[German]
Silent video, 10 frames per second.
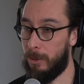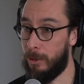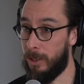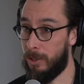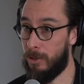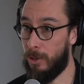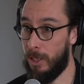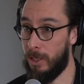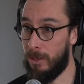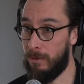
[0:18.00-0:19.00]
aber das
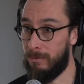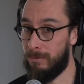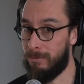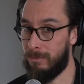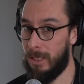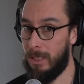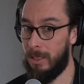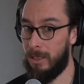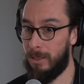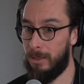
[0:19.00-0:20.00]
scheint ja
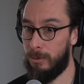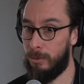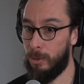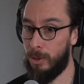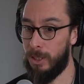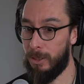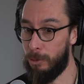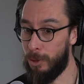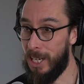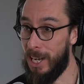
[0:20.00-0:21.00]
für den,
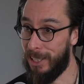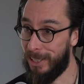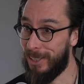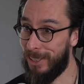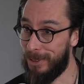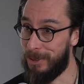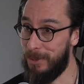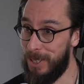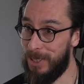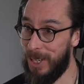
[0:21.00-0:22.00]
für den Laien. Also für
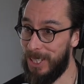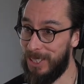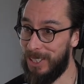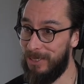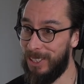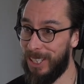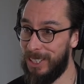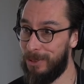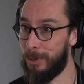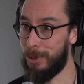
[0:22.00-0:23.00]
ja. mich scheint das irgendwie ein
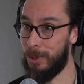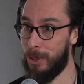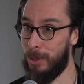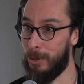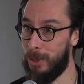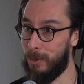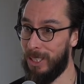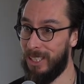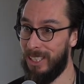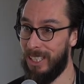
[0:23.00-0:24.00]
relativ großer Schritt schon. Ich meine,
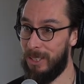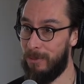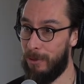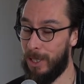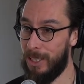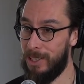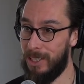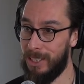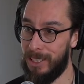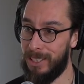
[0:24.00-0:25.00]
ich fange jetzt
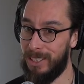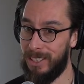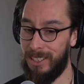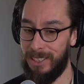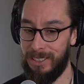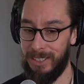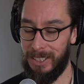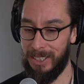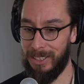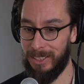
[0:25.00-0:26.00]
nicht an, dass
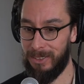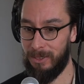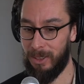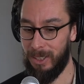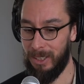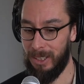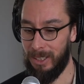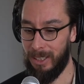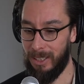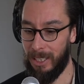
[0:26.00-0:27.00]
ich äh,
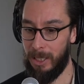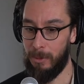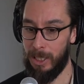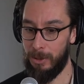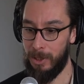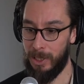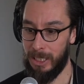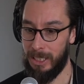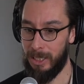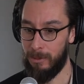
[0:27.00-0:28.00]
einen Ring mache und
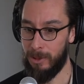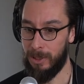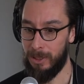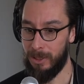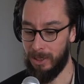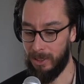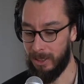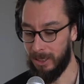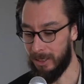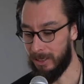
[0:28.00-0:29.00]
sage, ich habe äh, das,
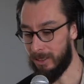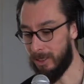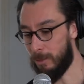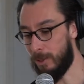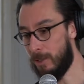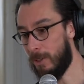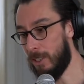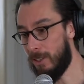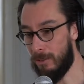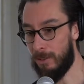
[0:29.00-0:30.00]
äh, ich bin jetzt
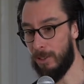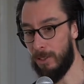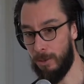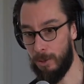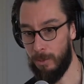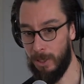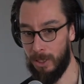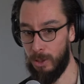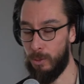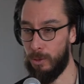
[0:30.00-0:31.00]
Sven, Sven
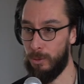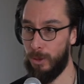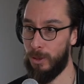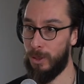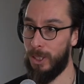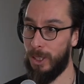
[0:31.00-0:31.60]
Jüngsmeier Schmuckstudio